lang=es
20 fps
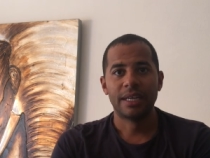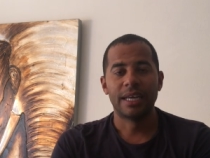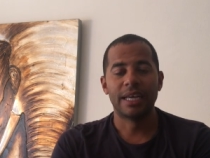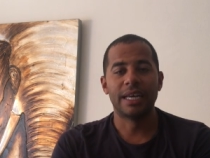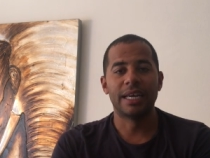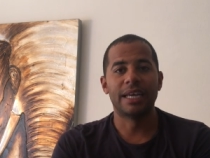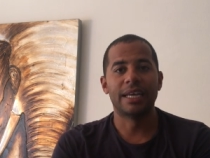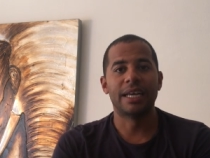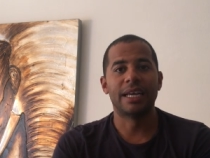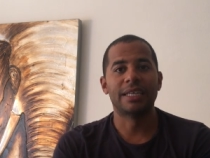
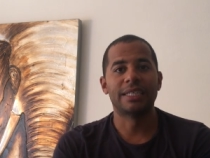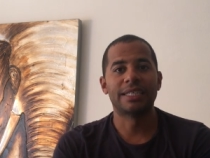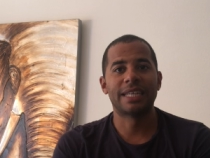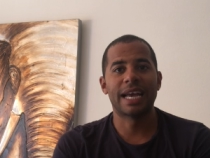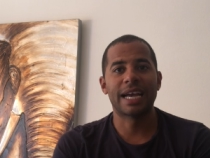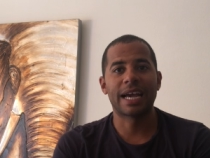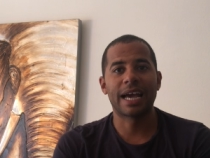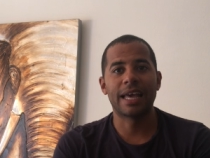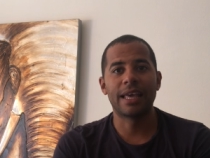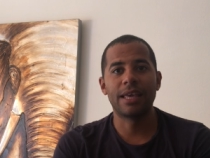eh, se
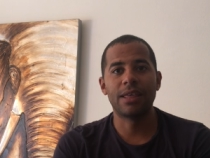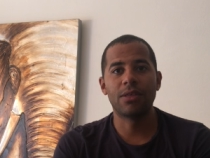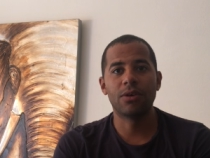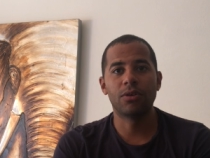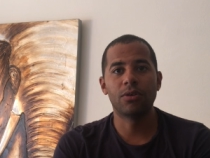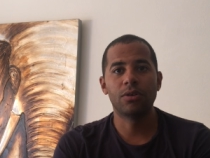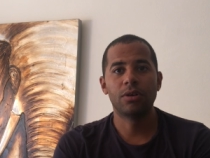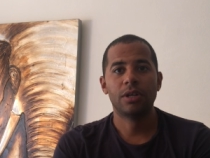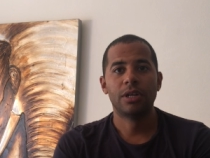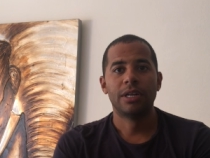ha
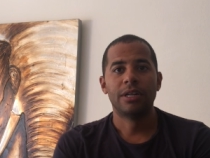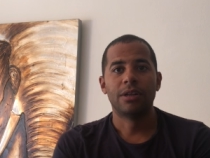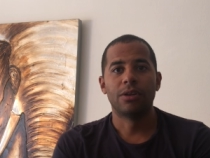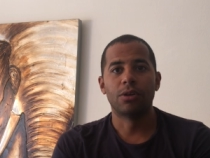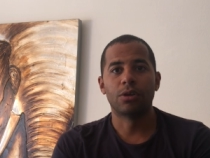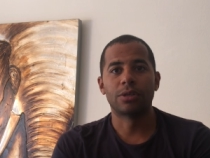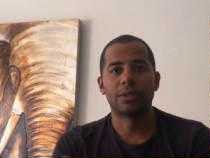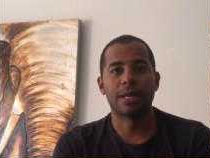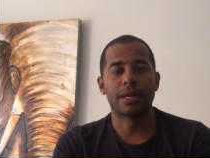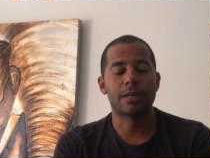caído.
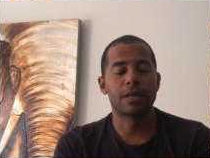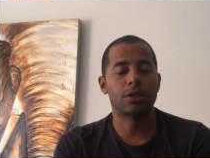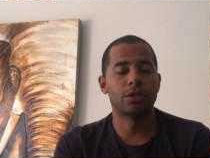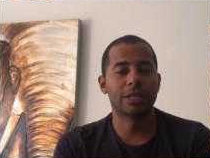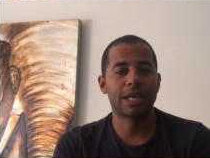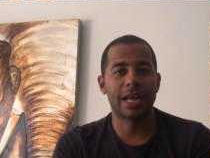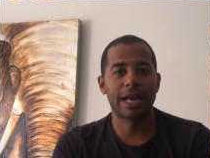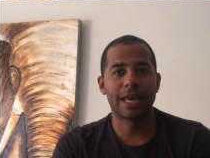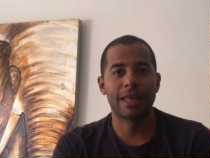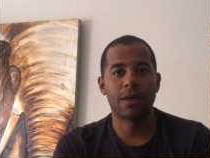Los
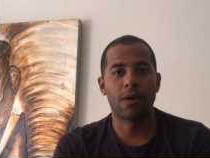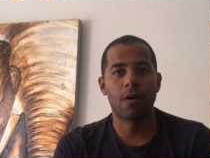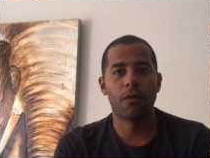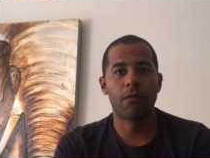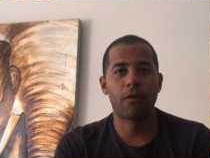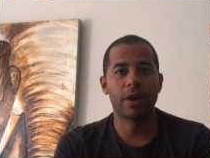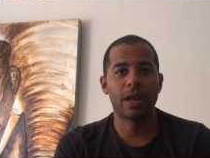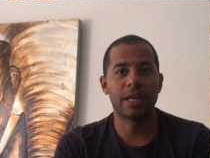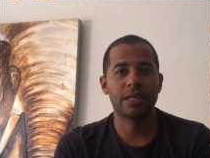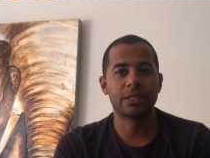terceros que han quedado
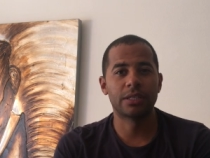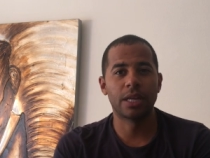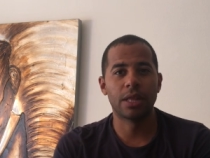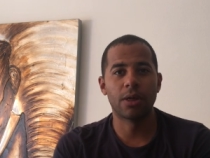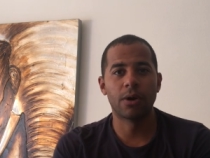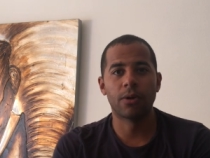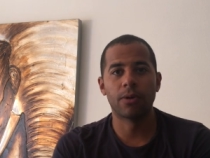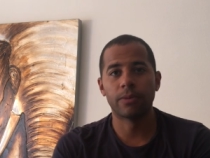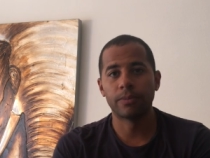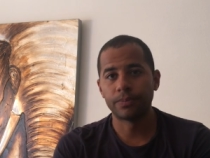fuera han
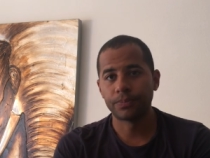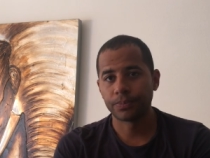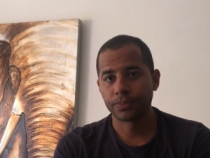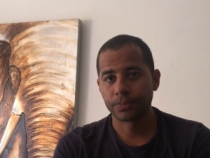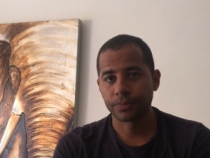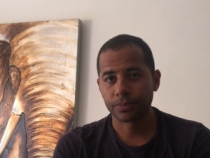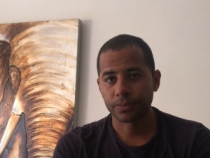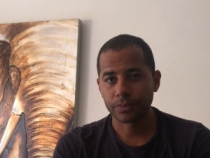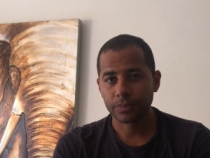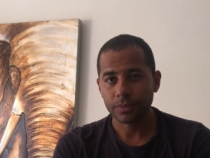sido
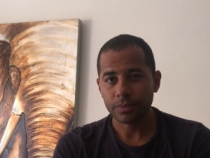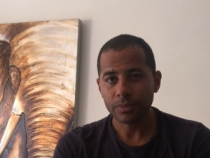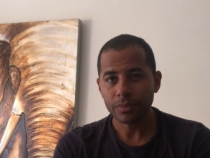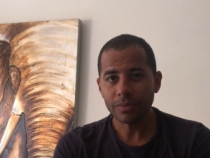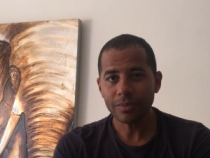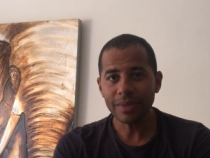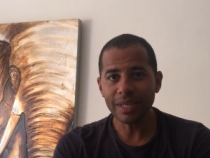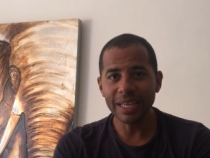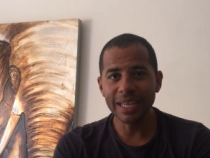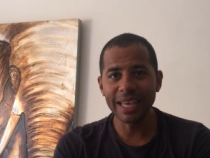
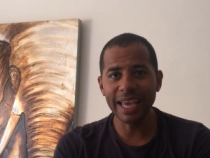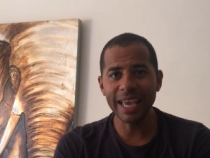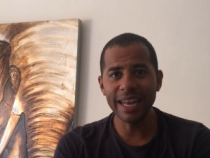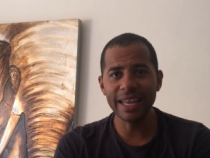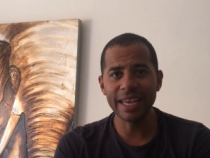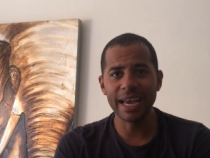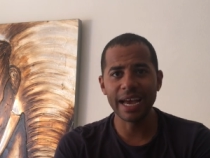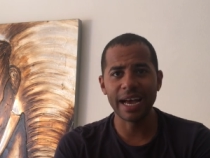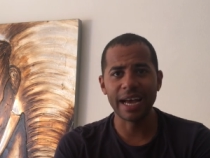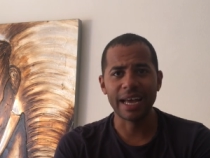
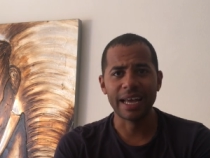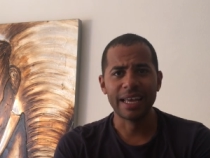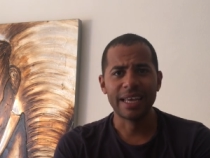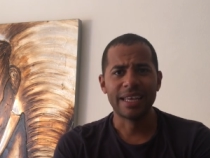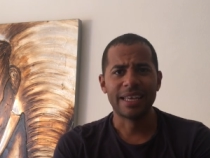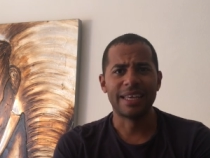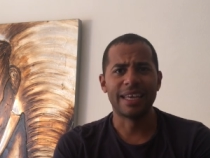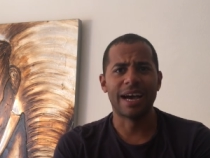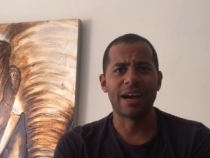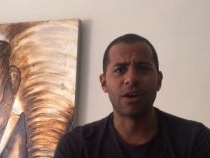Kenia
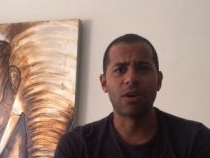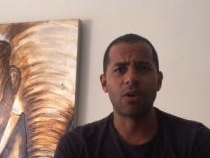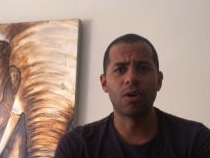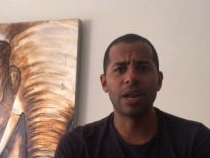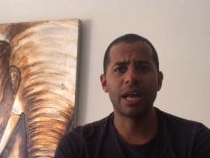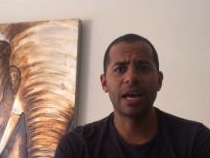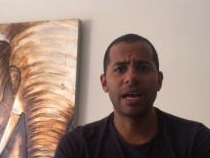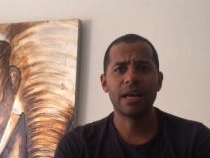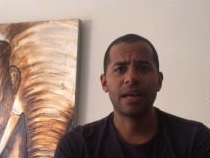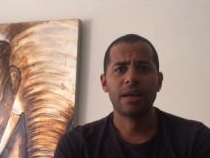y
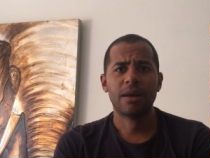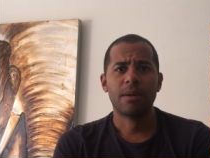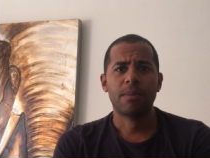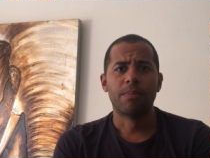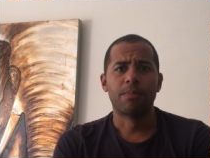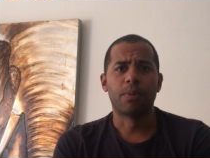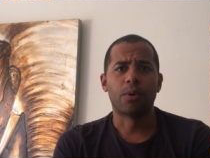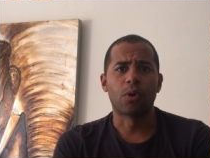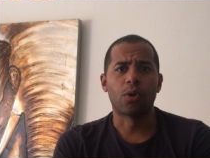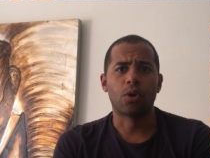
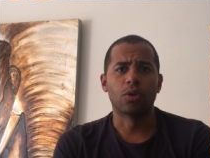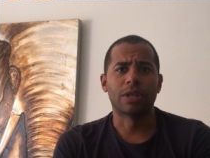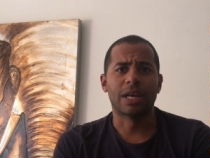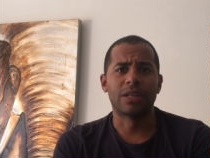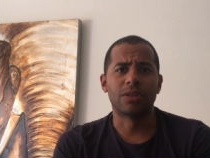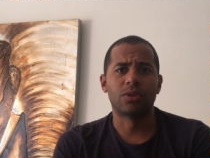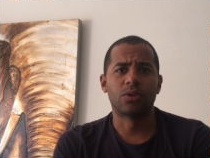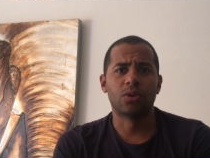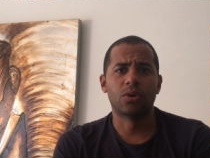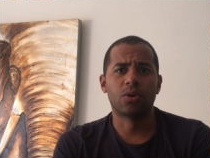Angola, por lo
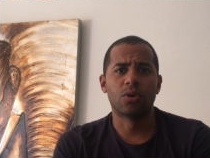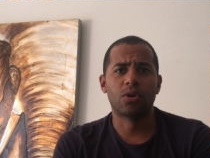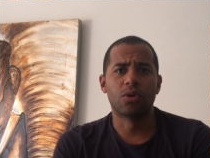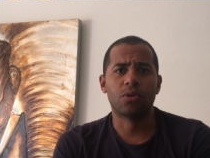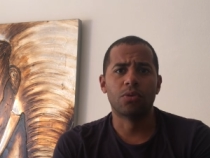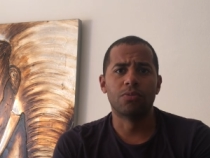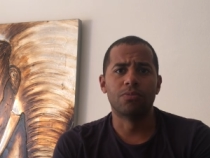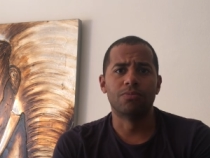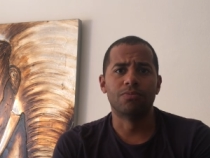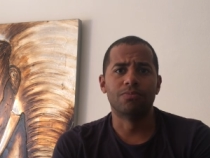
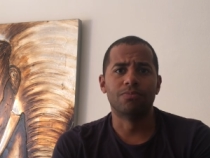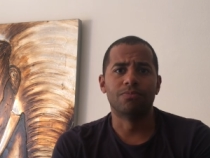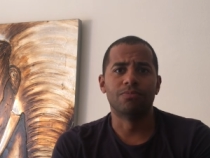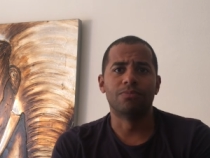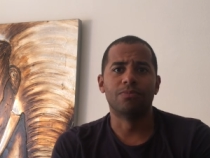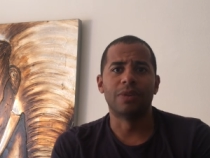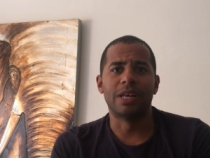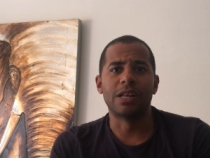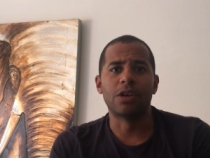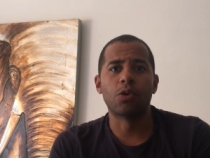tanto
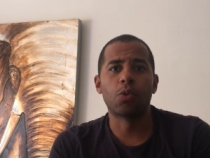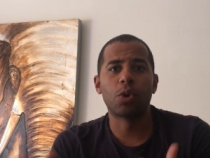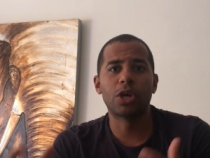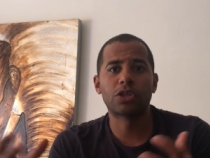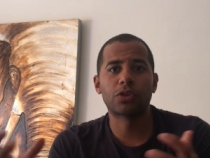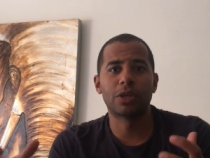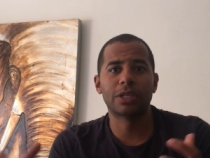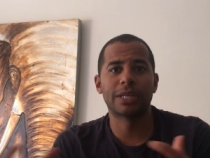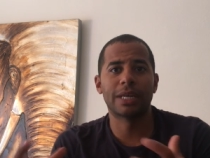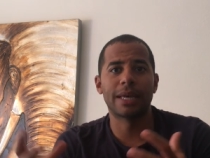mm, el
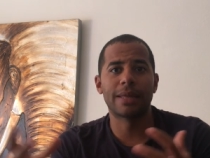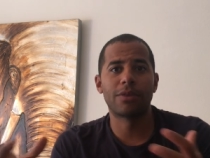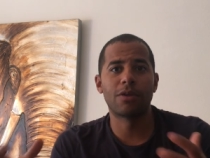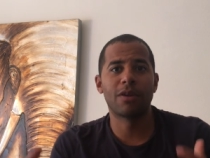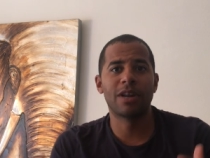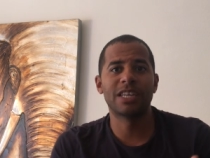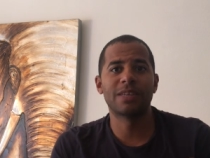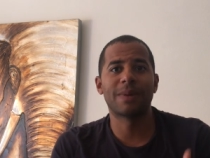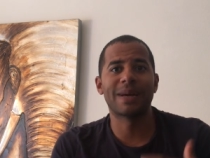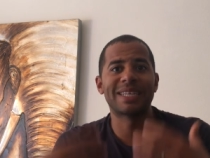grueso de
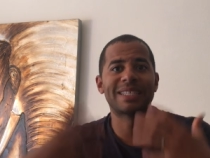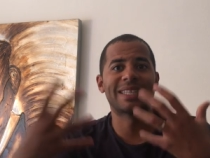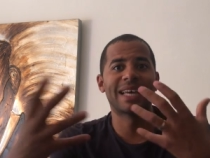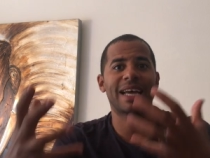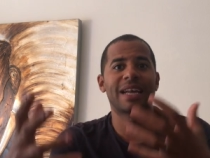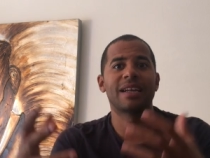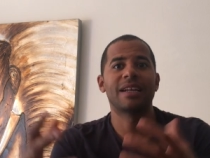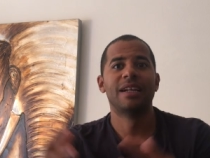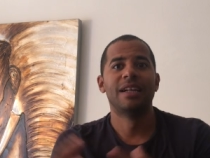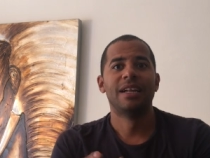selecciones va a
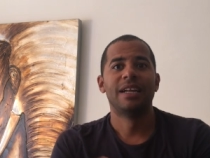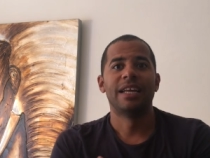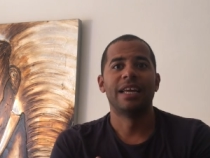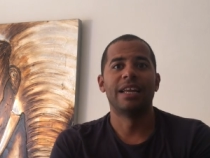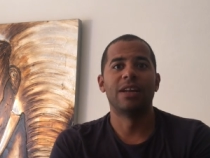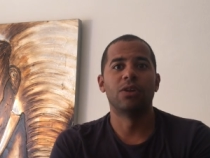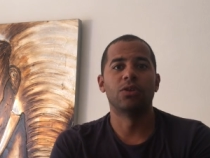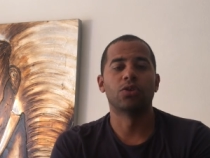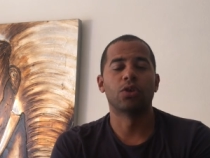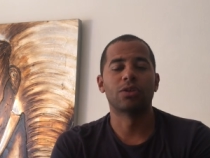estar
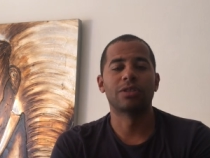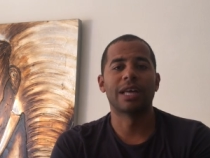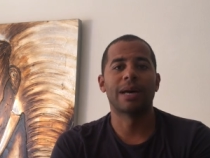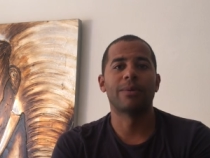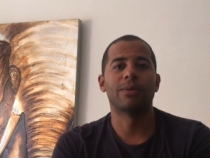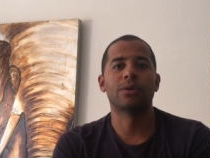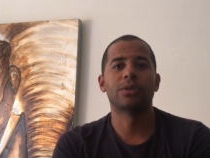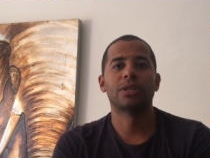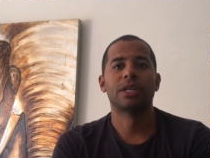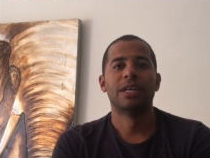en los
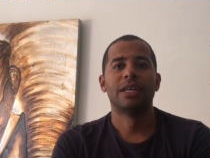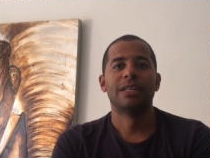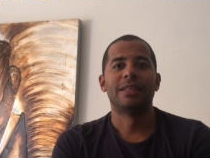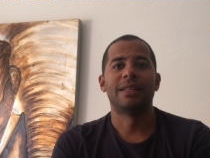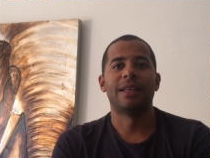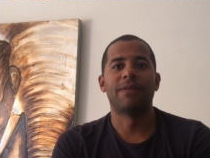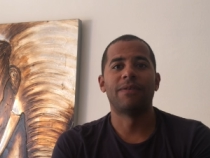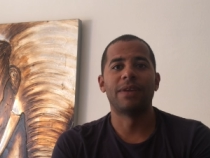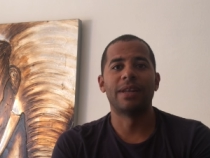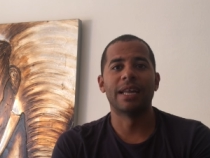octavos
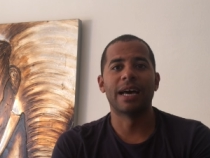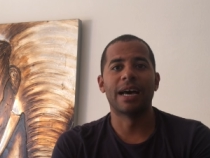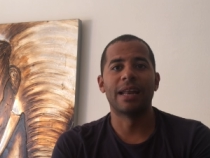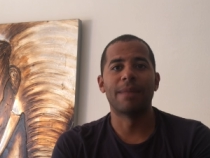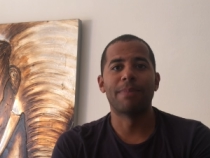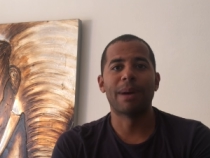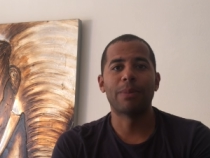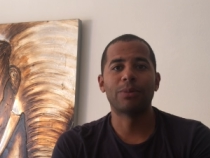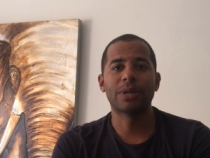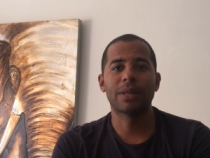de
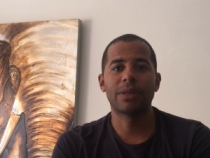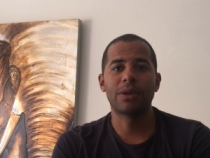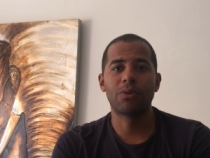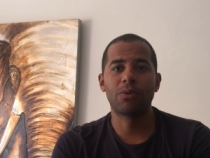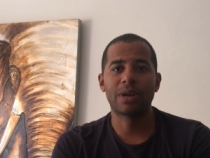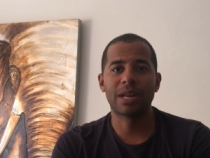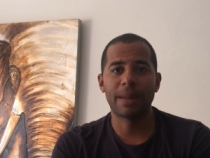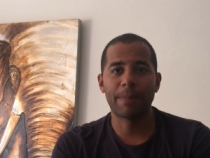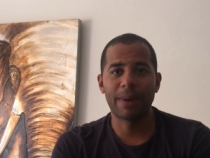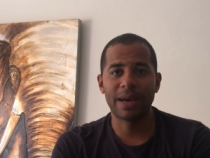final. Vamos a hacer
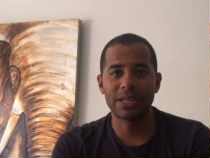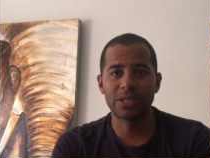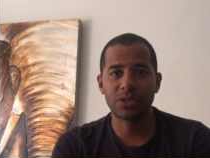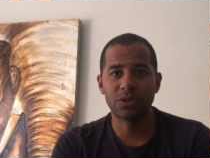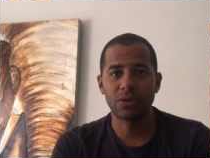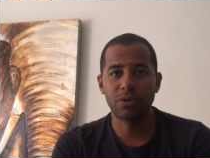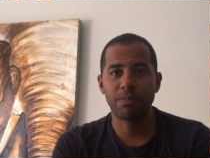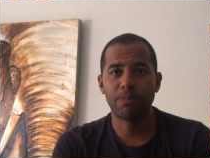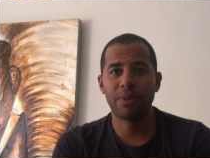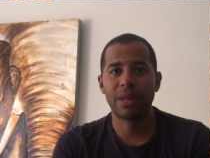un
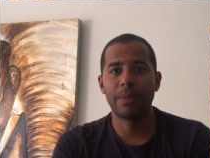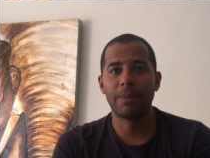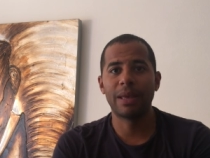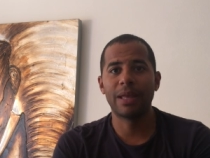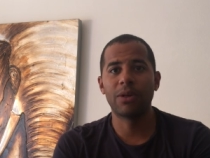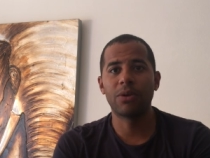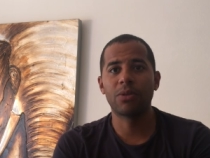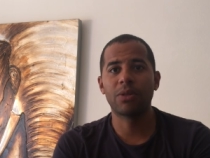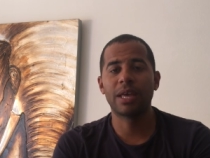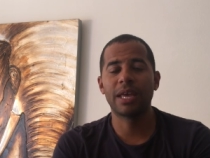repaso
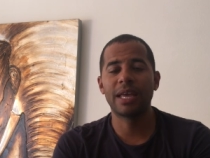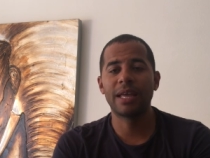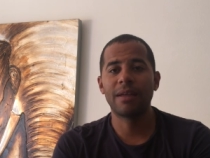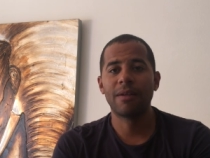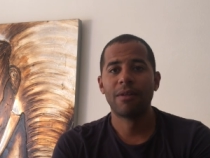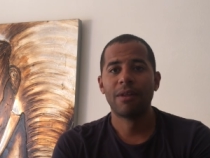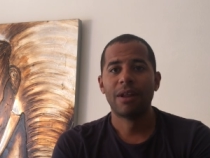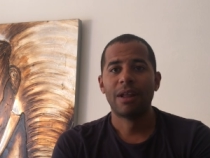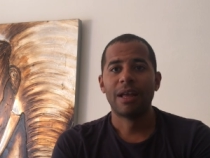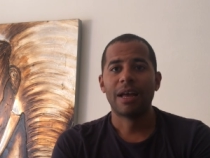primero de